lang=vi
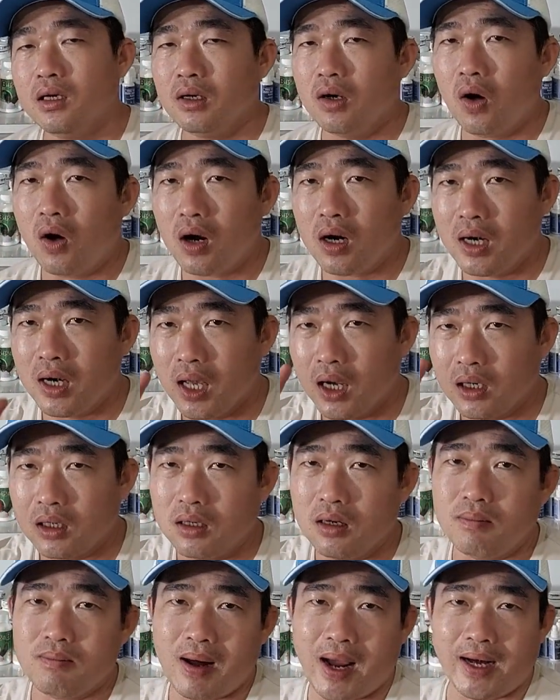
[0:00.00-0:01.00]
nó lực
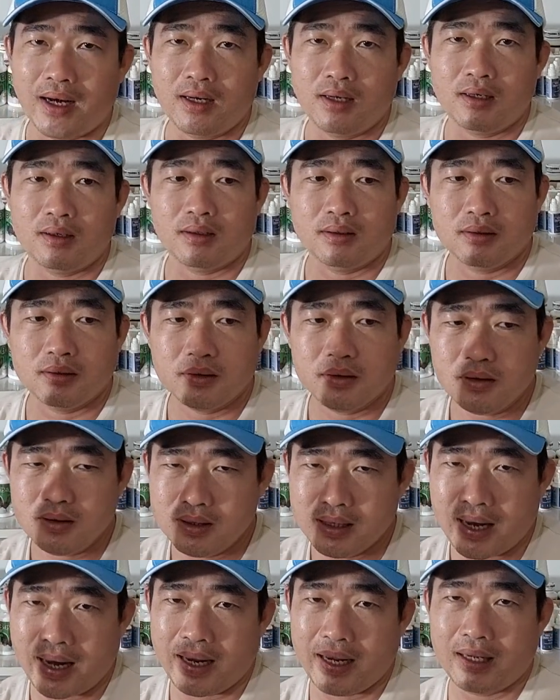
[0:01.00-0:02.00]
nó mạnh nó
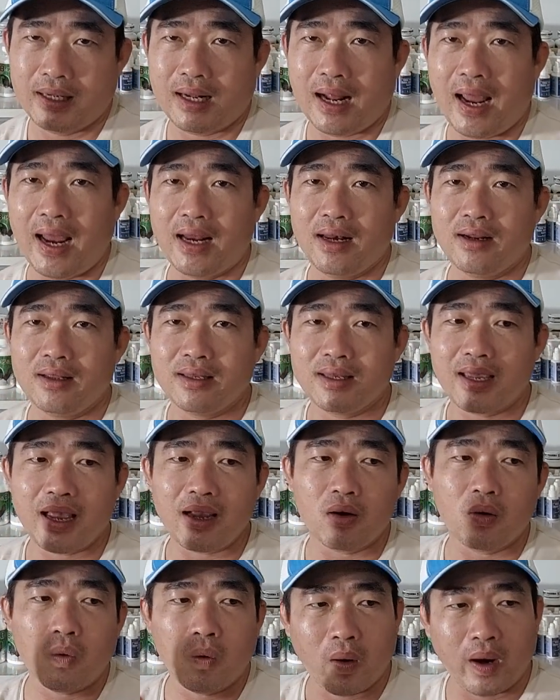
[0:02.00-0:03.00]
dày tay nó chắc
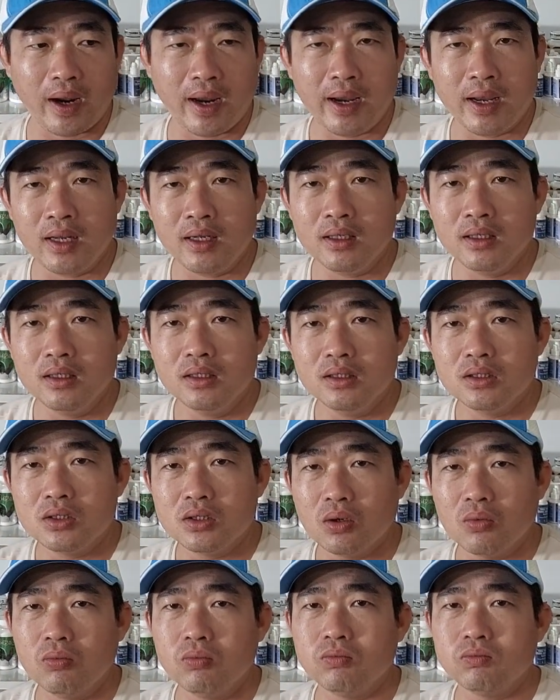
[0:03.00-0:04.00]
khỏe
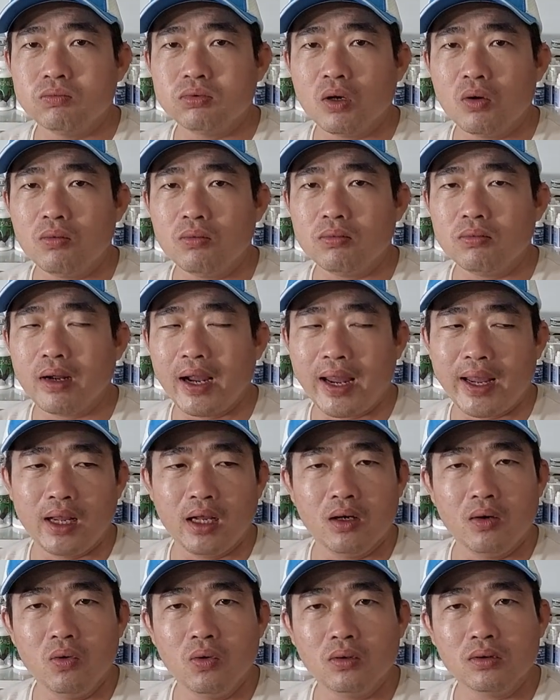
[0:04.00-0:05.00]
sung túc
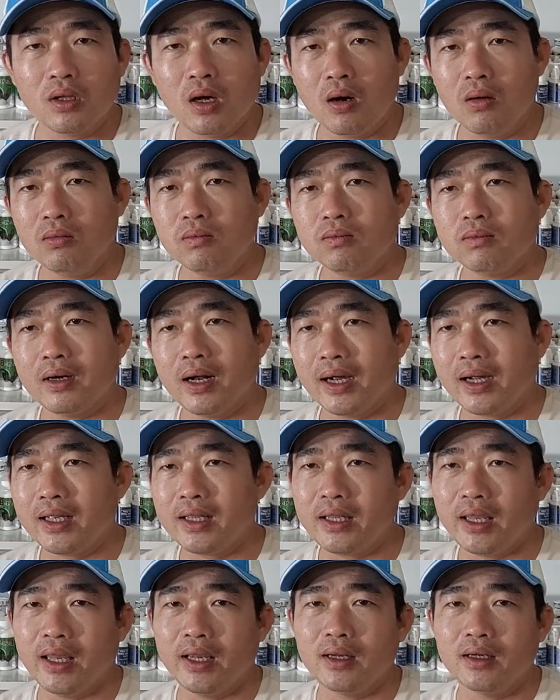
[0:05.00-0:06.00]
ăn uống tốt là cái
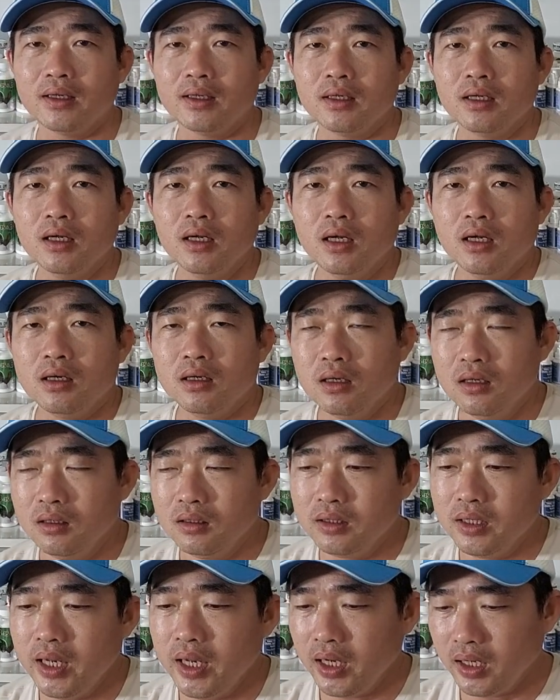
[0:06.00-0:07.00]
chuyện
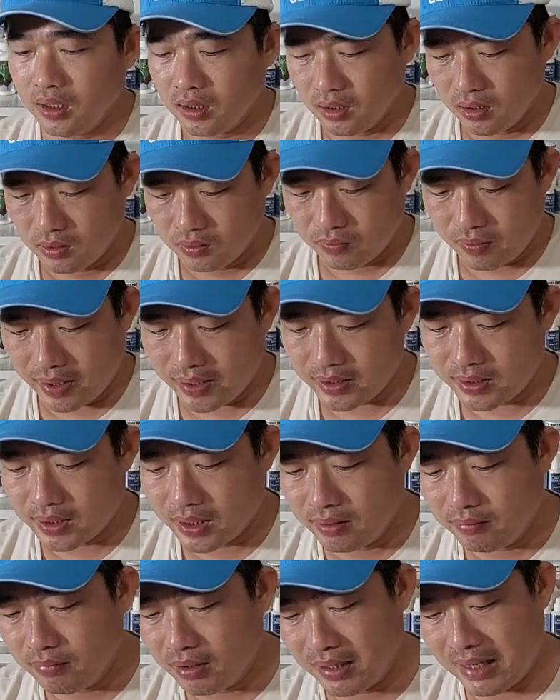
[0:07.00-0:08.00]
đương nhiên khoảng
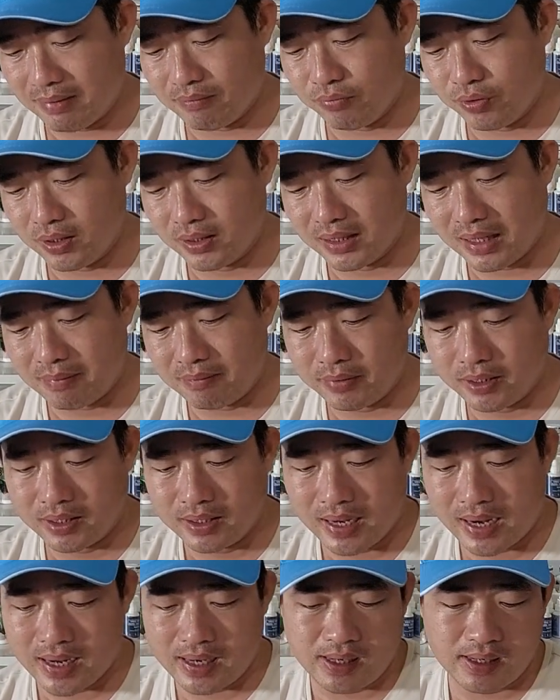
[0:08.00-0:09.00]
95 phần trăm
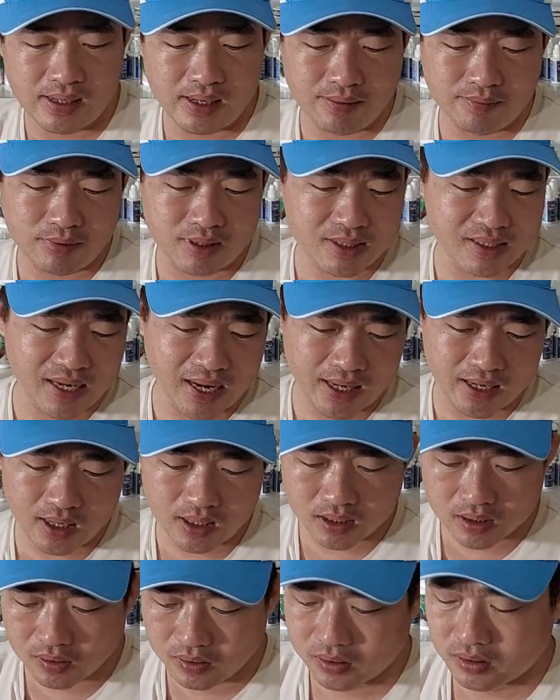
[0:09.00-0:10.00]
hiện nay anh em đã xài
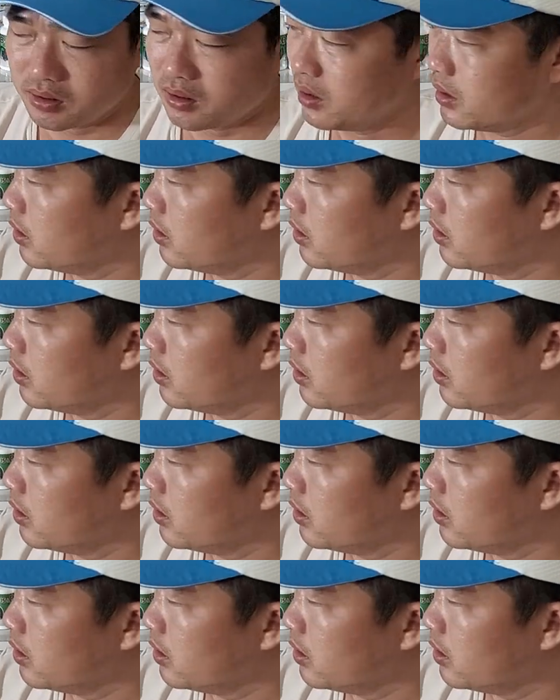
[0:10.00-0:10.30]
hết rồi